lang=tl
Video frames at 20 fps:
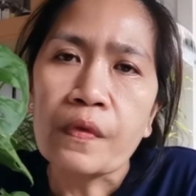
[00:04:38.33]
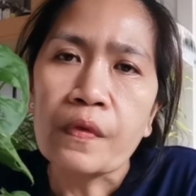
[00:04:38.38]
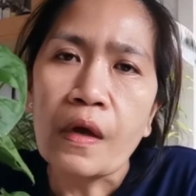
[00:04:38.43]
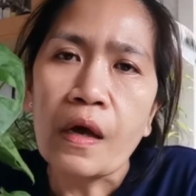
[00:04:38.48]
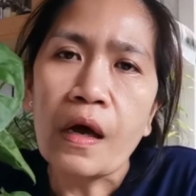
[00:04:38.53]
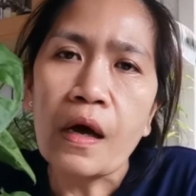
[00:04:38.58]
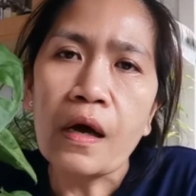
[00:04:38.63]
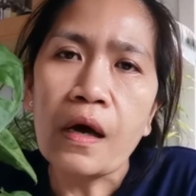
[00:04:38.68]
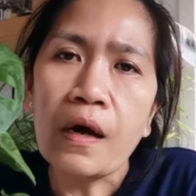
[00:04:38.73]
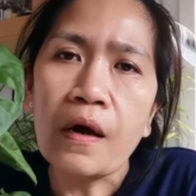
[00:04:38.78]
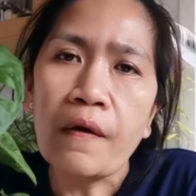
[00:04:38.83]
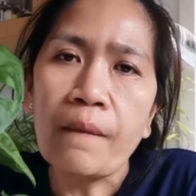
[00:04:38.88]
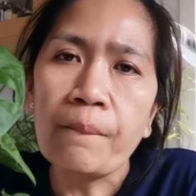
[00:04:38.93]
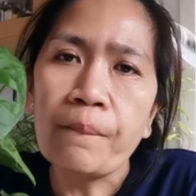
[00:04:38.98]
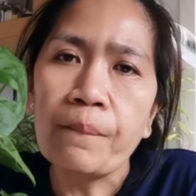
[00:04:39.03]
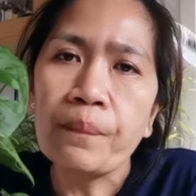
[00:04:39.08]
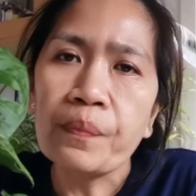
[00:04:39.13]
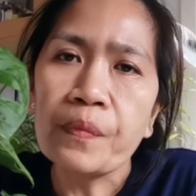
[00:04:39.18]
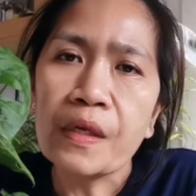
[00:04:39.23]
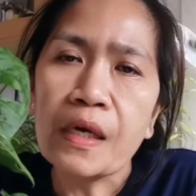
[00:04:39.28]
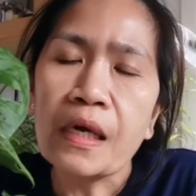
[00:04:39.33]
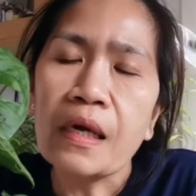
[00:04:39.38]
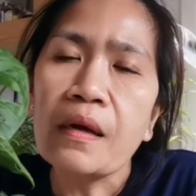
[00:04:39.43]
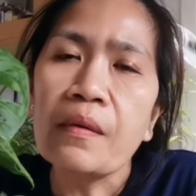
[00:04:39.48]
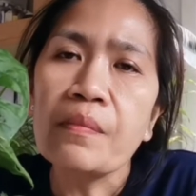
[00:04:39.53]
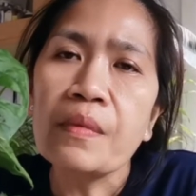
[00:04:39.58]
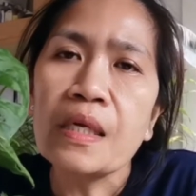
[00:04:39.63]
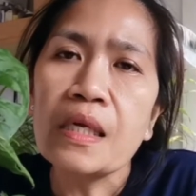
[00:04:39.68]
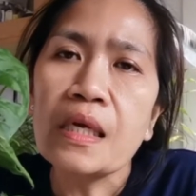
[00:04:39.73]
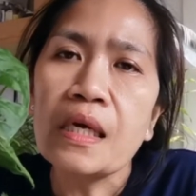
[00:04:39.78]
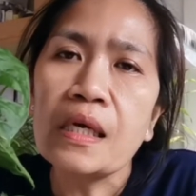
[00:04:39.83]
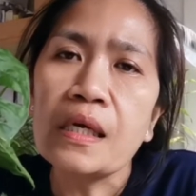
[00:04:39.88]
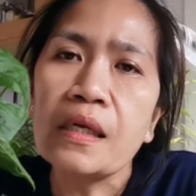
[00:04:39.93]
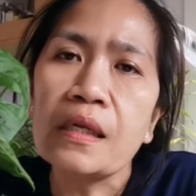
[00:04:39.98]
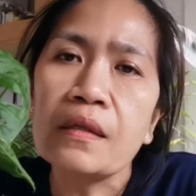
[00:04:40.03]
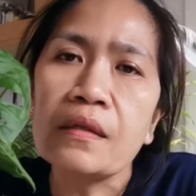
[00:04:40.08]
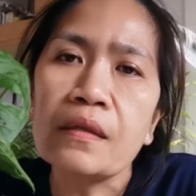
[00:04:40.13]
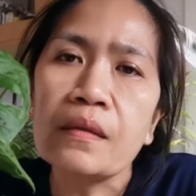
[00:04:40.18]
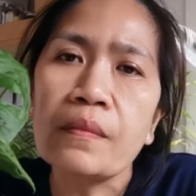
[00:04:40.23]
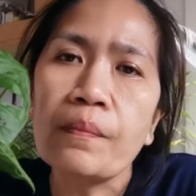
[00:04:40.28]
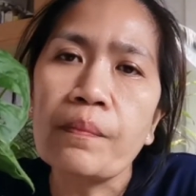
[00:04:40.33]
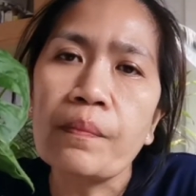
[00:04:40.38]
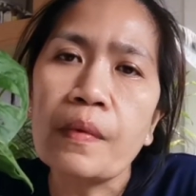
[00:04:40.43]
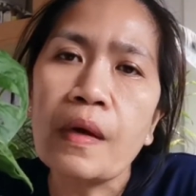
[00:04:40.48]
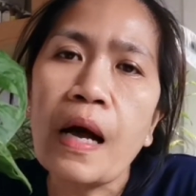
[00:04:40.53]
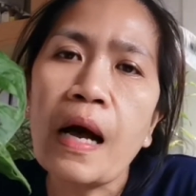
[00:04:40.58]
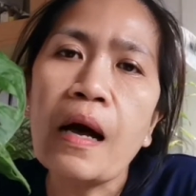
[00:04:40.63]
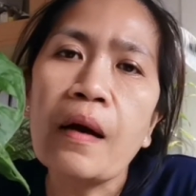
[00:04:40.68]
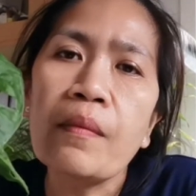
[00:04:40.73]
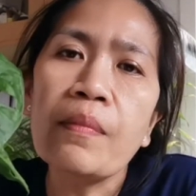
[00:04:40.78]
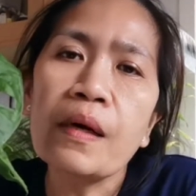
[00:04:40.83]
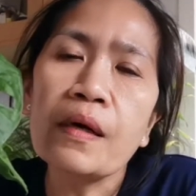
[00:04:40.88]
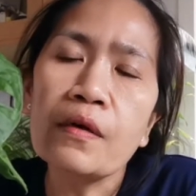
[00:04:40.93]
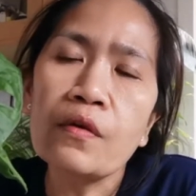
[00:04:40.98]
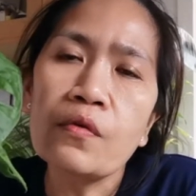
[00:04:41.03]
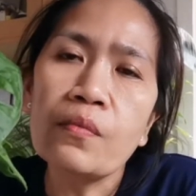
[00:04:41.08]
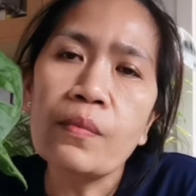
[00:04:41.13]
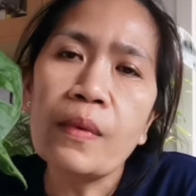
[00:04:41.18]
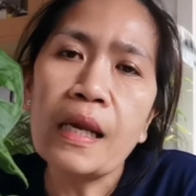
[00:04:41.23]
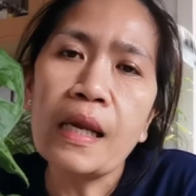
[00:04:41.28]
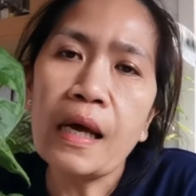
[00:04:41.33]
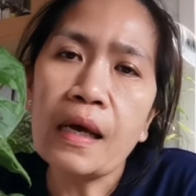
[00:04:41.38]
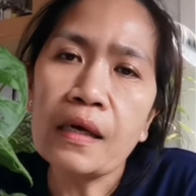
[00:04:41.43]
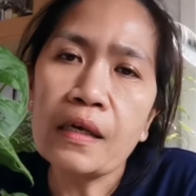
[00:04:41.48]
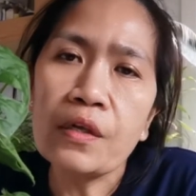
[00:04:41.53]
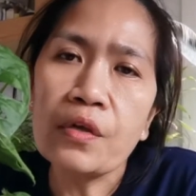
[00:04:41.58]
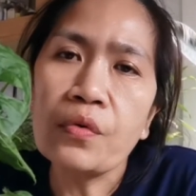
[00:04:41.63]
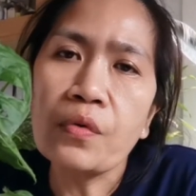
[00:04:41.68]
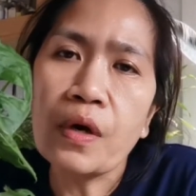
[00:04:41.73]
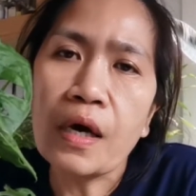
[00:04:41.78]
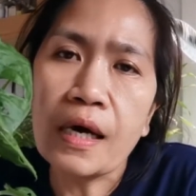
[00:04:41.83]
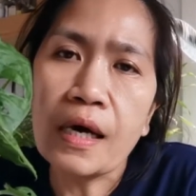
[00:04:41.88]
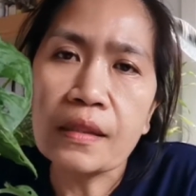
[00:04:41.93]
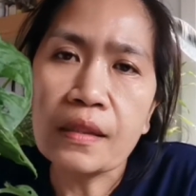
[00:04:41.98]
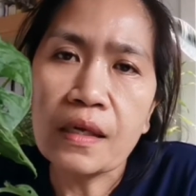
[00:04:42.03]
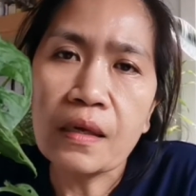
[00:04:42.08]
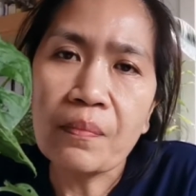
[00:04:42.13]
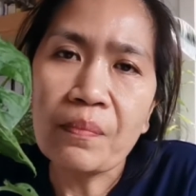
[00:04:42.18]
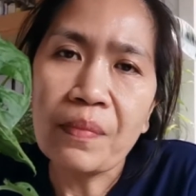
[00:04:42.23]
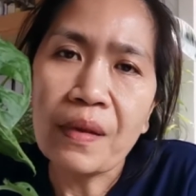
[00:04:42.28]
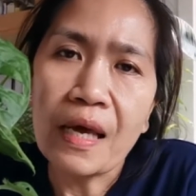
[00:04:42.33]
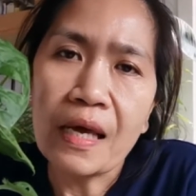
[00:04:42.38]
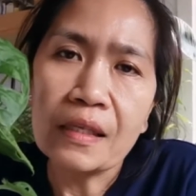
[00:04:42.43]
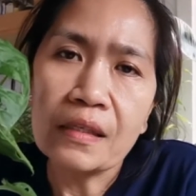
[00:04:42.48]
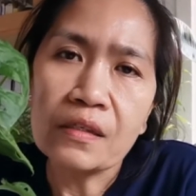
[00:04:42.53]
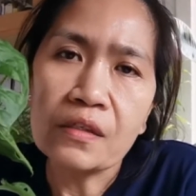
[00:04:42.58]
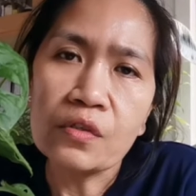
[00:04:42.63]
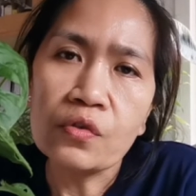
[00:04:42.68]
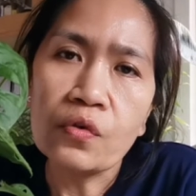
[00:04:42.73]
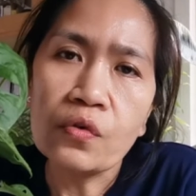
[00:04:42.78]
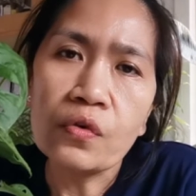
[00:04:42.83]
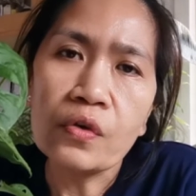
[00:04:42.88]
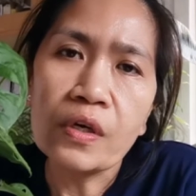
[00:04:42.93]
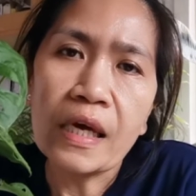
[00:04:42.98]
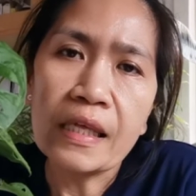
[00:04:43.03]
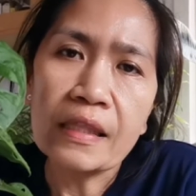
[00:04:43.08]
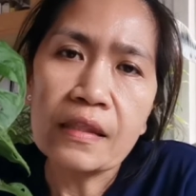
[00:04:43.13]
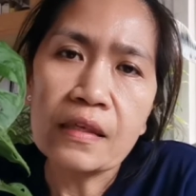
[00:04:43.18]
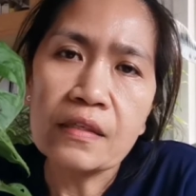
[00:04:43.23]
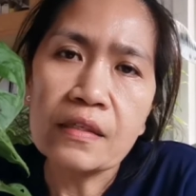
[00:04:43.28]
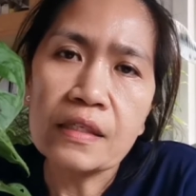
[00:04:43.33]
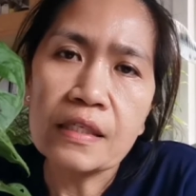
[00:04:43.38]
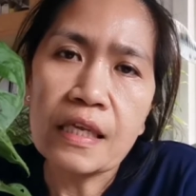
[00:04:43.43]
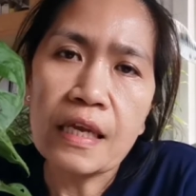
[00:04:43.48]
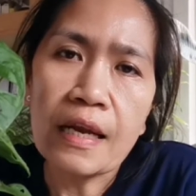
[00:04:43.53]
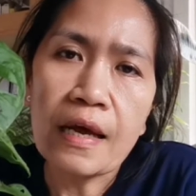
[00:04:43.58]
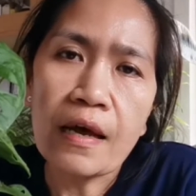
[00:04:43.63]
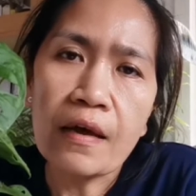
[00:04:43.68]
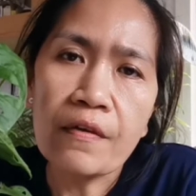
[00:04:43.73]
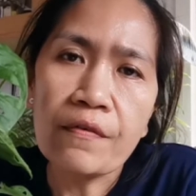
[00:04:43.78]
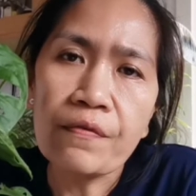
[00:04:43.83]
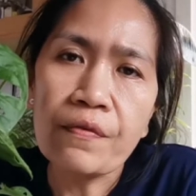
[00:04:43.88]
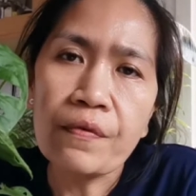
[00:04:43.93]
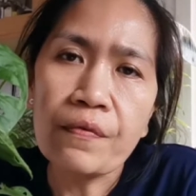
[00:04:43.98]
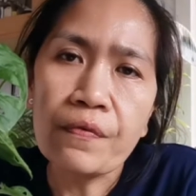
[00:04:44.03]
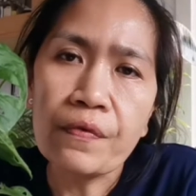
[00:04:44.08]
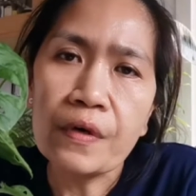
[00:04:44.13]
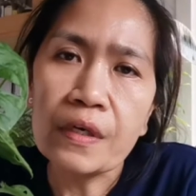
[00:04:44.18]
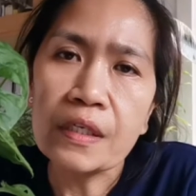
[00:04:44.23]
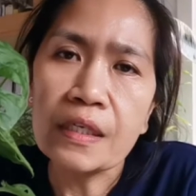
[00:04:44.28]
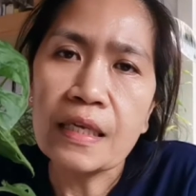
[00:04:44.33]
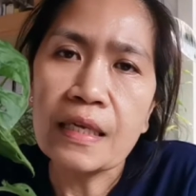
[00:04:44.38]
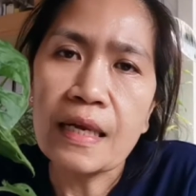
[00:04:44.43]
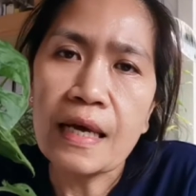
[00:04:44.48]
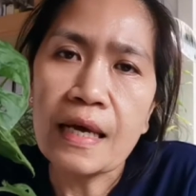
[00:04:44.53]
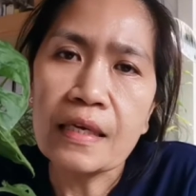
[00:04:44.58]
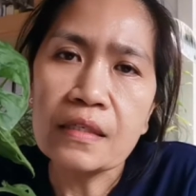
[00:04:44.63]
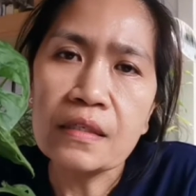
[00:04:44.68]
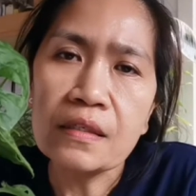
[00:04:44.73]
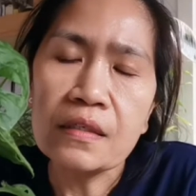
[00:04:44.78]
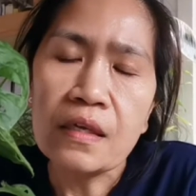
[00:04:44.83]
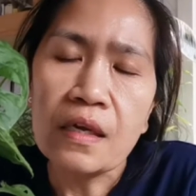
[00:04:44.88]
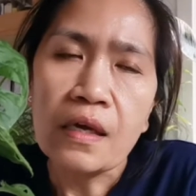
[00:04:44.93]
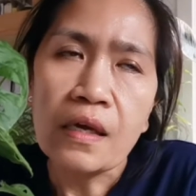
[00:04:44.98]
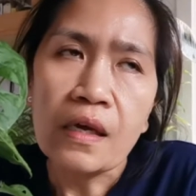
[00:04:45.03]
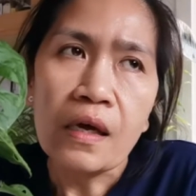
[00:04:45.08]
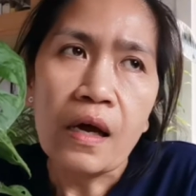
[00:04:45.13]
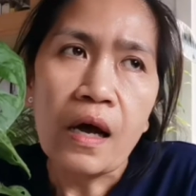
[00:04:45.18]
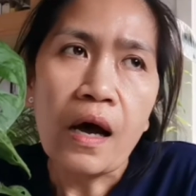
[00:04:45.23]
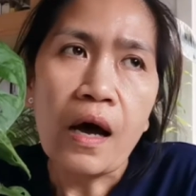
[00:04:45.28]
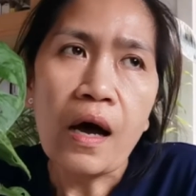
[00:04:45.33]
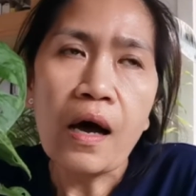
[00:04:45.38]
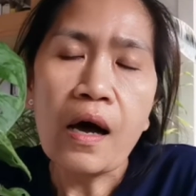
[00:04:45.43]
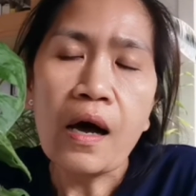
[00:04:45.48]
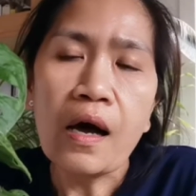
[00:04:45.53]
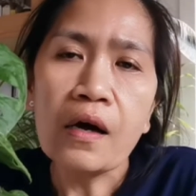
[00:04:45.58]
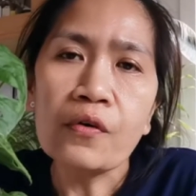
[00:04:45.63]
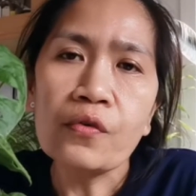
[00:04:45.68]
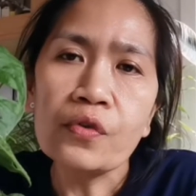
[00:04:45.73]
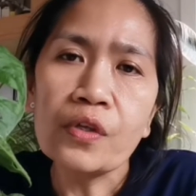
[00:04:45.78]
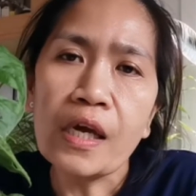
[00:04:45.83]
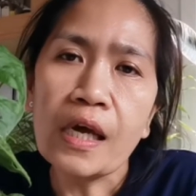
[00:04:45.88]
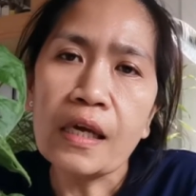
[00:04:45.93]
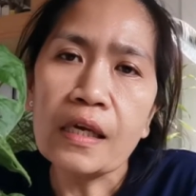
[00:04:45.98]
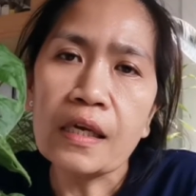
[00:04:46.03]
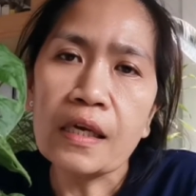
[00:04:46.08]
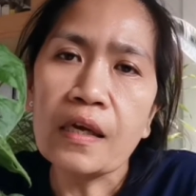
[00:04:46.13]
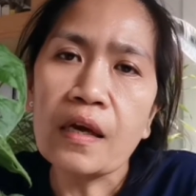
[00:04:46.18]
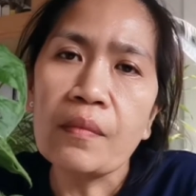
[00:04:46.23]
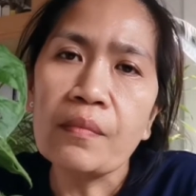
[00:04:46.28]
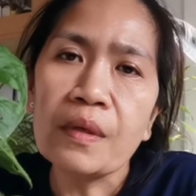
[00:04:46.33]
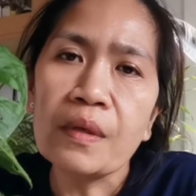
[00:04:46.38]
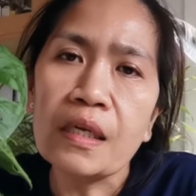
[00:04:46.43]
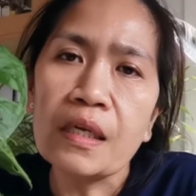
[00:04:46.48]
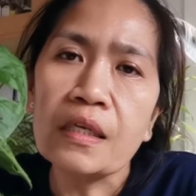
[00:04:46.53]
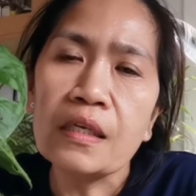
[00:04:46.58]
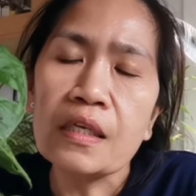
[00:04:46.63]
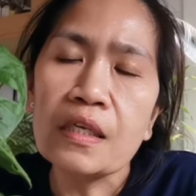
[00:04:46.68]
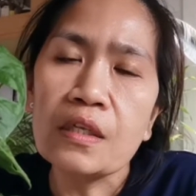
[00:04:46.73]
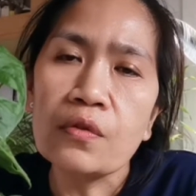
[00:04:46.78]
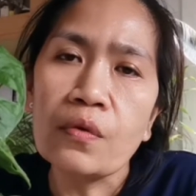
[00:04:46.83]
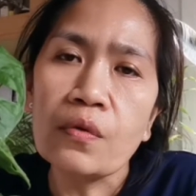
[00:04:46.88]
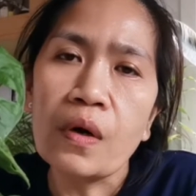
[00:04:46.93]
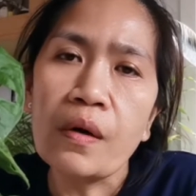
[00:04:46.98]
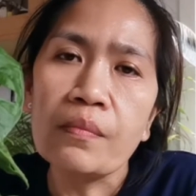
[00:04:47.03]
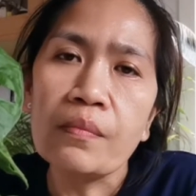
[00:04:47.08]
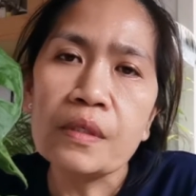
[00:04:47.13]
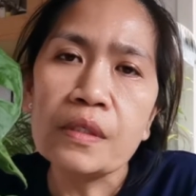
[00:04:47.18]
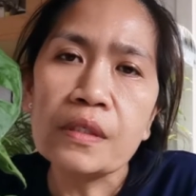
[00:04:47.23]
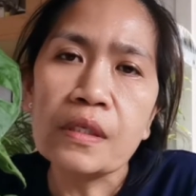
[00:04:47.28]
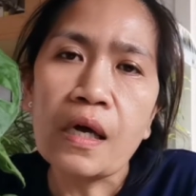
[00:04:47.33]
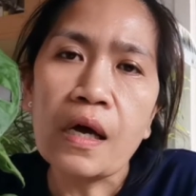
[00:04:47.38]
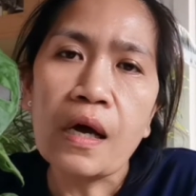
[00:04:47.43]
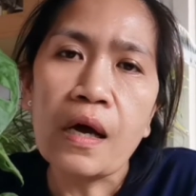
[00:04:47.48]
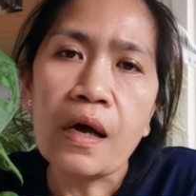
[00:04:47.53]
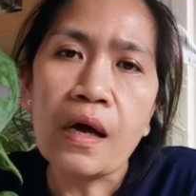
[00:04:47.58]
um, karamihan, habang lumalaki yung ating plants, doon natin sila i-fertilize. Uh, ah, kunyari, kami nandito kami sa